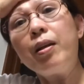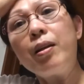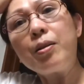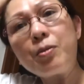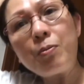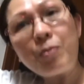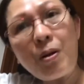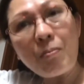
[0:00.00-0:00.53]

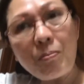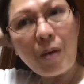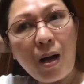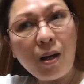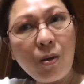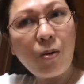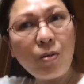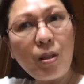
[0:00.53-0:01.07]
Sobrang
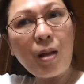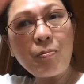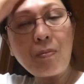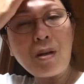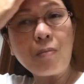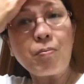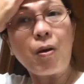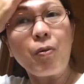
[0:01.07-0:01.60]
pagod, ayun, eh,
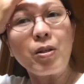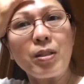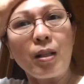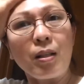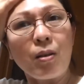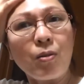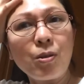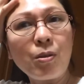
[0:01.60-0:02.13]
pinagpawisan
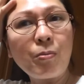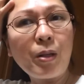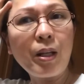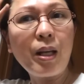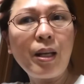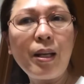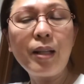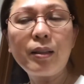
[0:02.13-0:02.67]
ako, sobrang
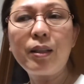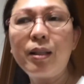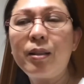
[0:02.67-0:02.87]
init.